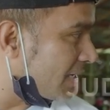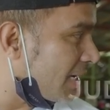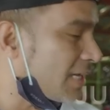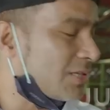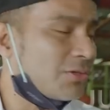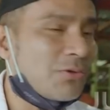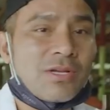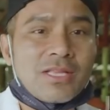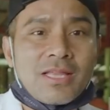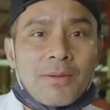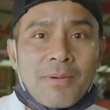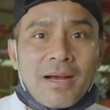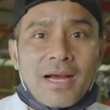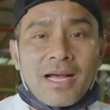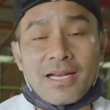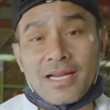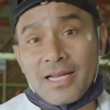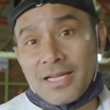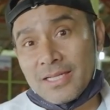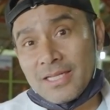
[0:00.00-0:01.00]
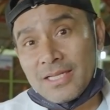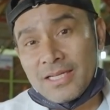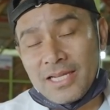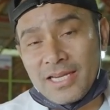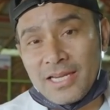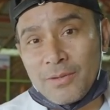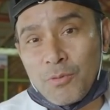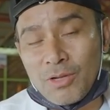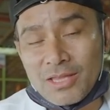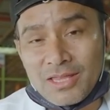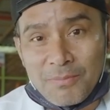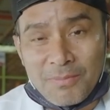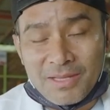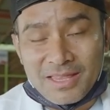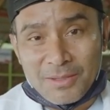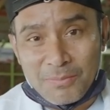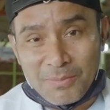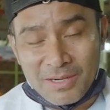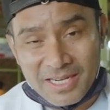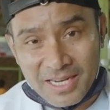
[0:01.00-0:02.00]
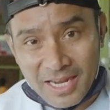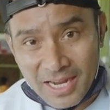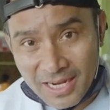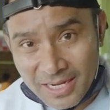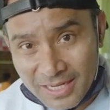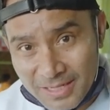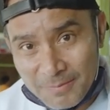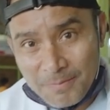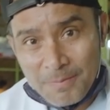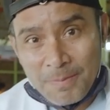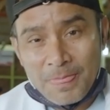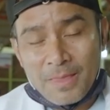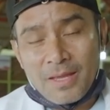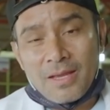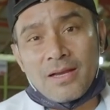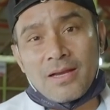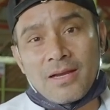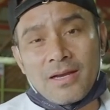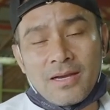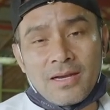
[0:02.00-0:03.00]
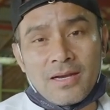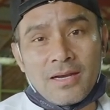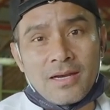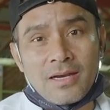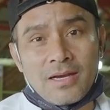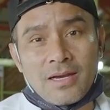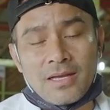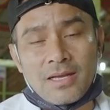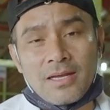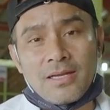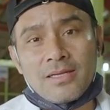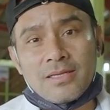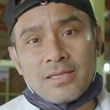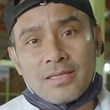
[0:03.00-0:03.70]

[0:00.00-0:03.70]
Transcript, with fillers: langsung kita makan ini buat teman-teman yang uh,